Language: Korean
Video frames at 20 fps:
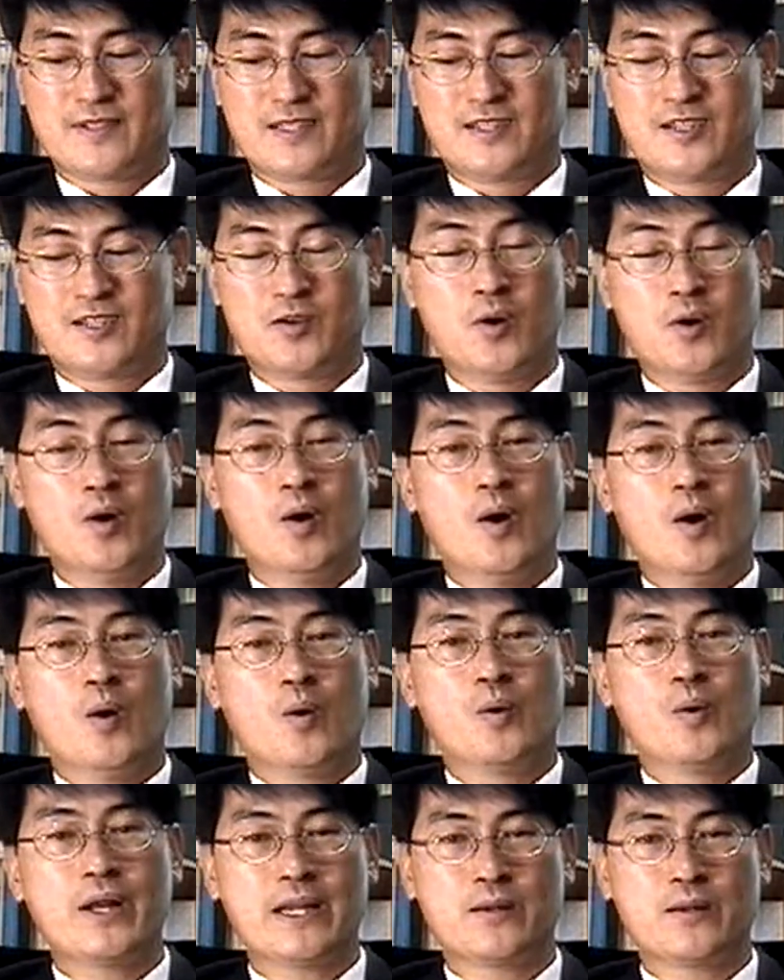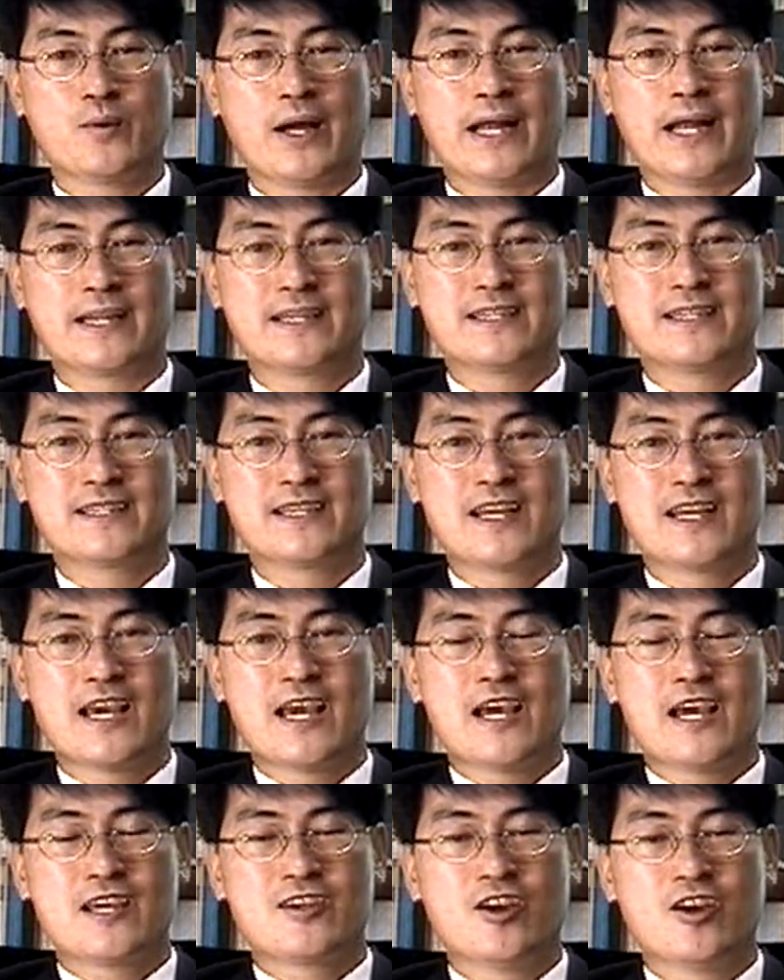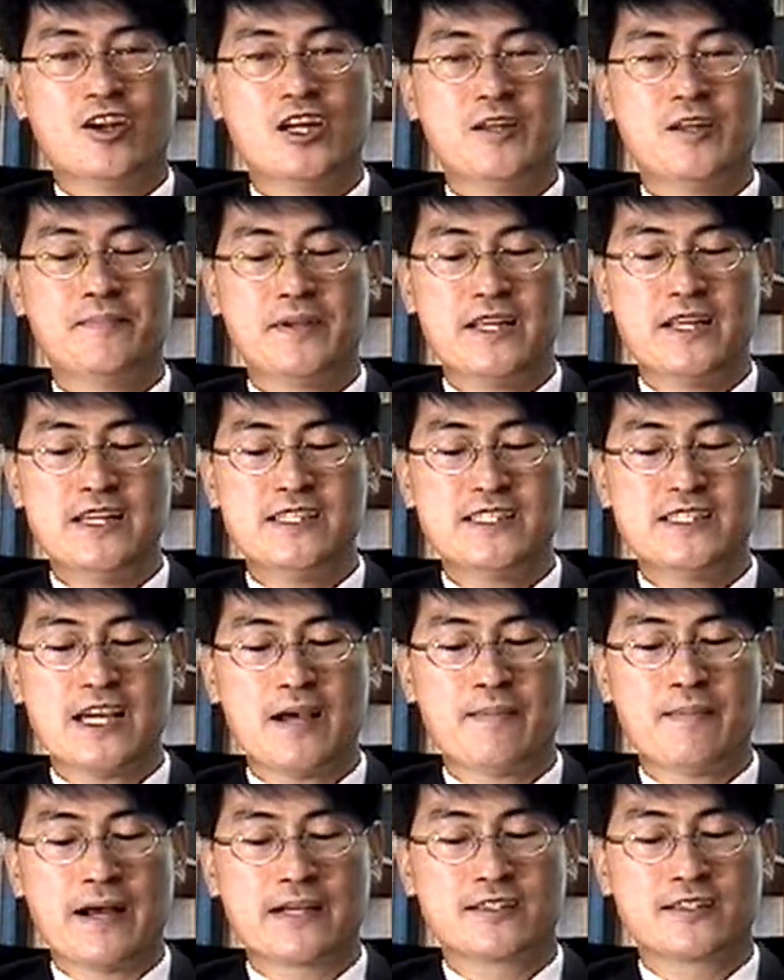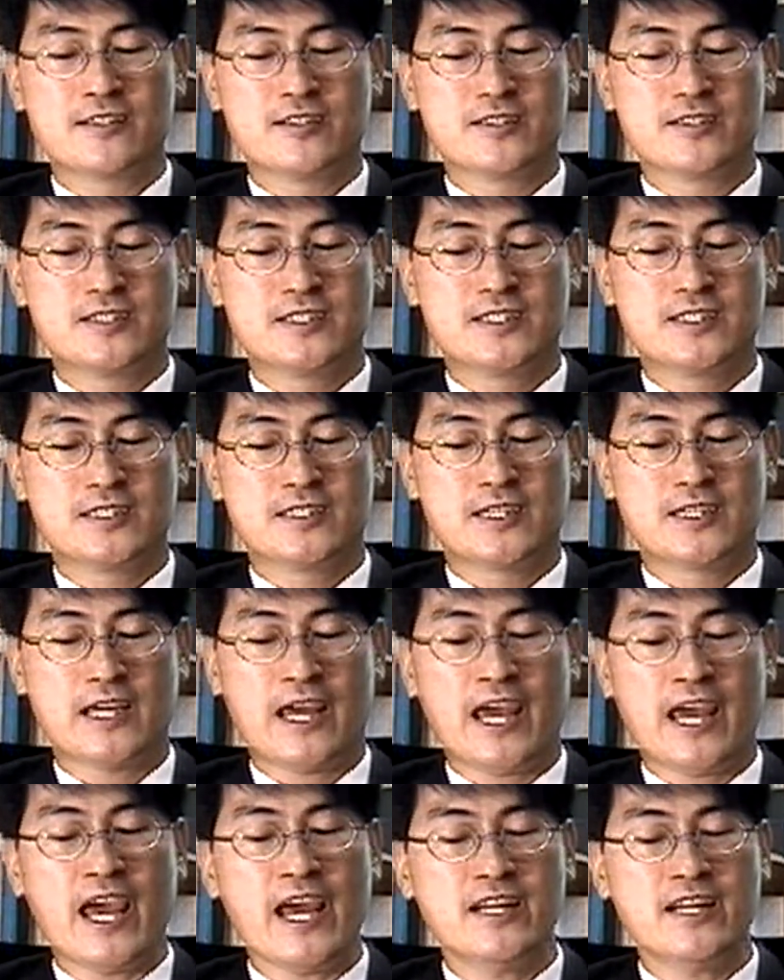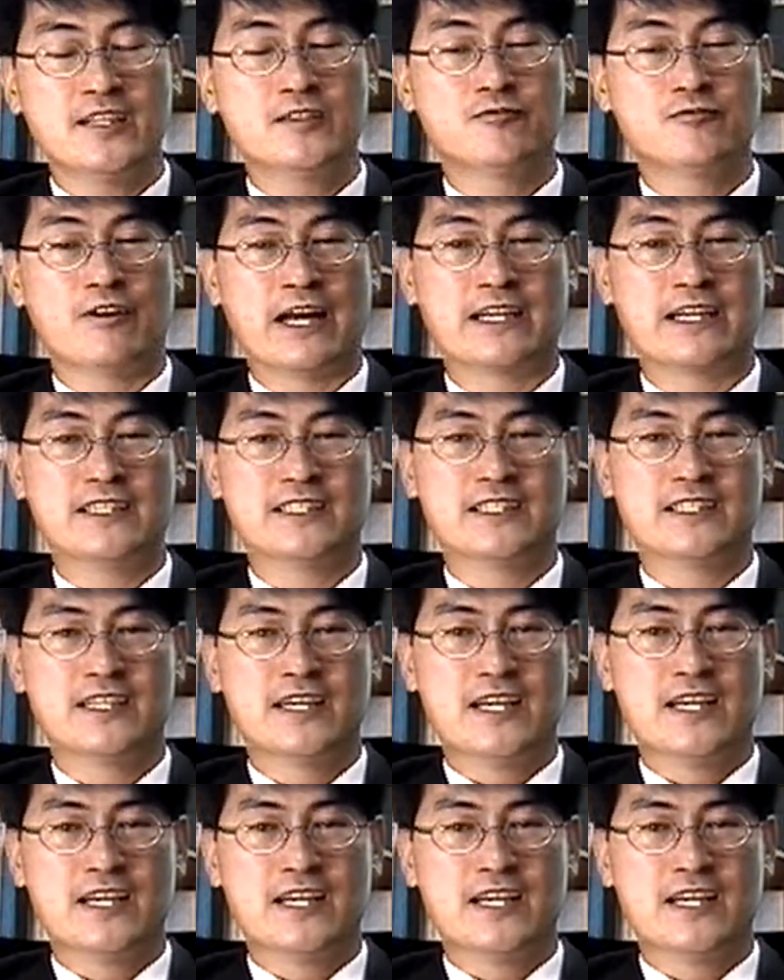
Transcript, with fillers: 그리고 오랫동안 연립 1차 방정식의 해를 구하는